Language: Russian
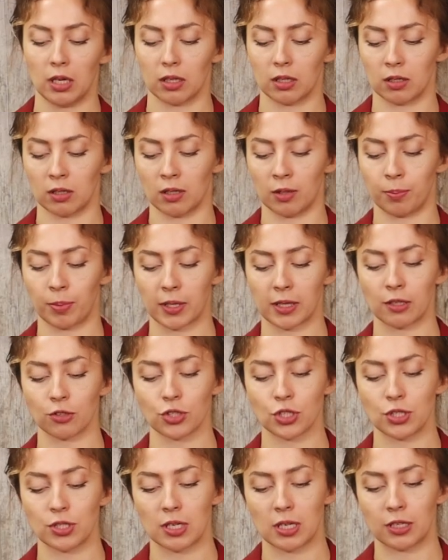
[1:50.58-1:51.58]
э,
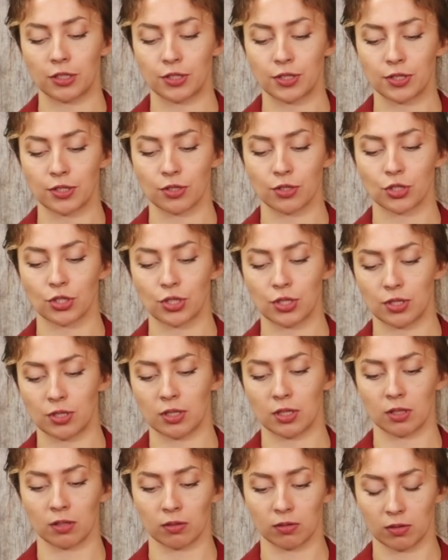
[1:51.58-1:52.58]
продолжительность
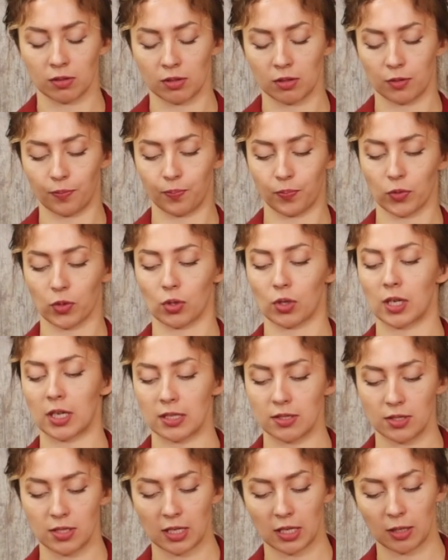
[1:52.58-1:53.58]
жизни
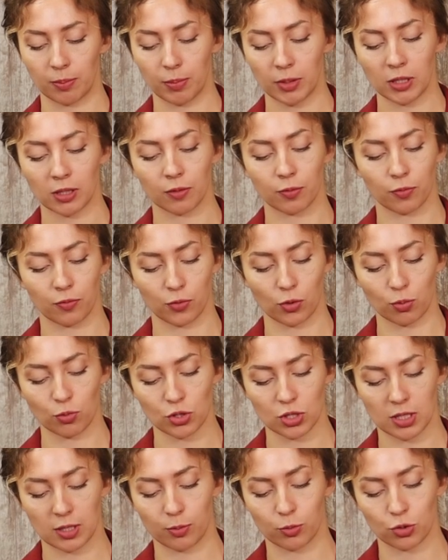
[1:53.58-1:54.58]
гроздей рябины в том
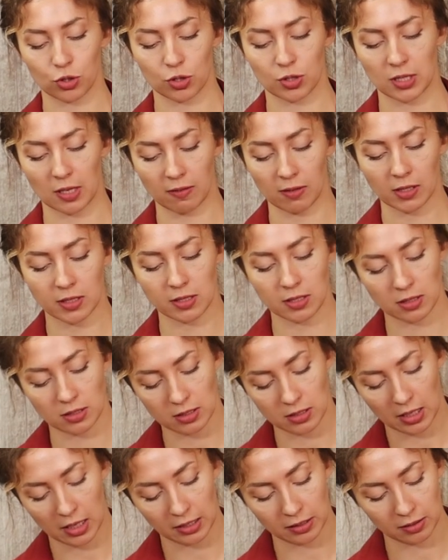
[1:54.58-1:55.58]
числе может
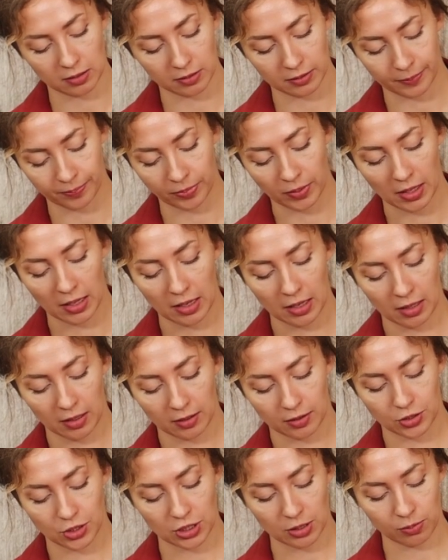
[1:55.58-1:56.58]
зависеть от э,
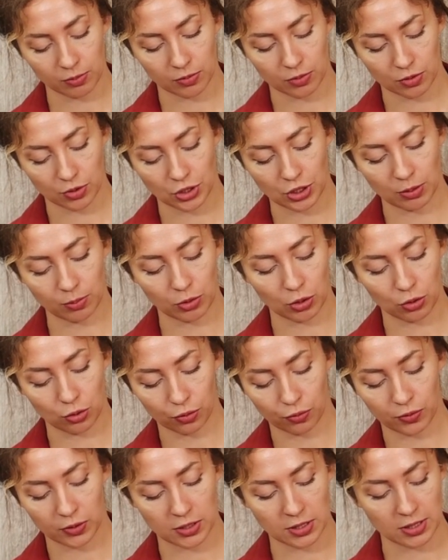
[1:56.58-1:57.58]
чем, чем
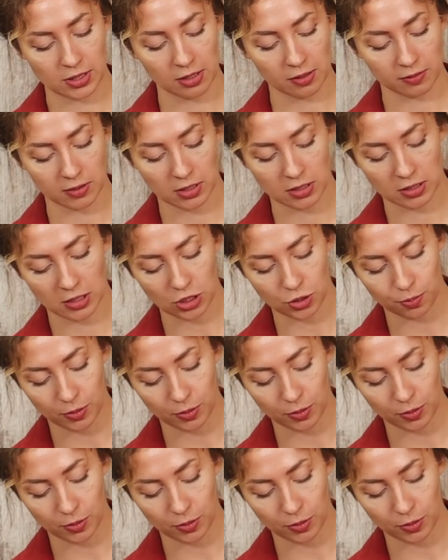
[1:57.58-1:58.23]
ее фиксировать на